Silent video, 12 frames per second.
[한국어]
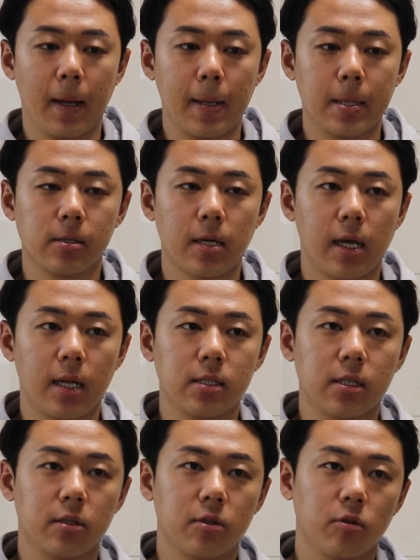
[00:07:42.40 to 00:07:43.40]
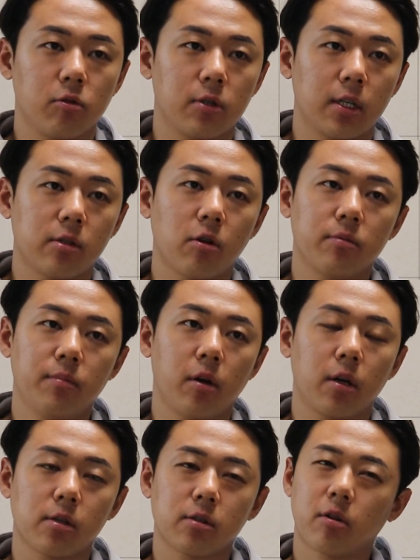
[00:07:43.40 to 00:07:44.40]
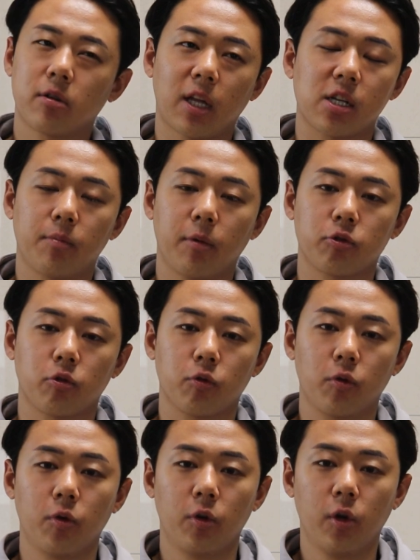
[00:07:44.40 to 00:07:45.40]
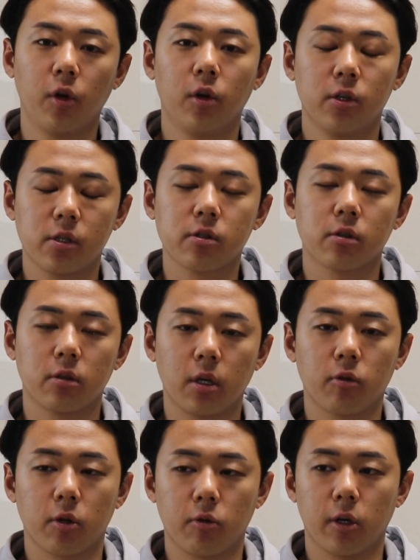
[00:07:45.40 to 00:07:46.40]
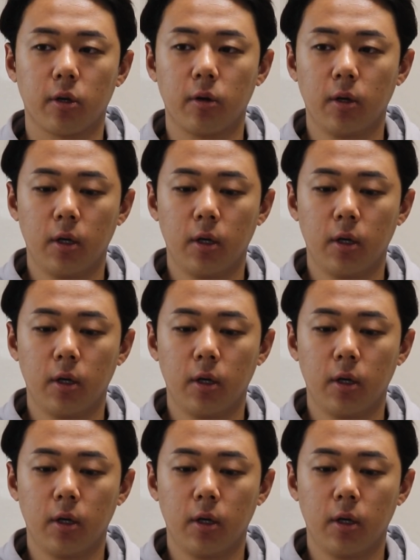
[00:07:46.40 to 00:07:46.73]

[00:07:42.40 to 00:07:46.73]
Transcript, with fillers: LNG 같은 경우는 한 30명에서 35명 정도 승선을 하고 있고요.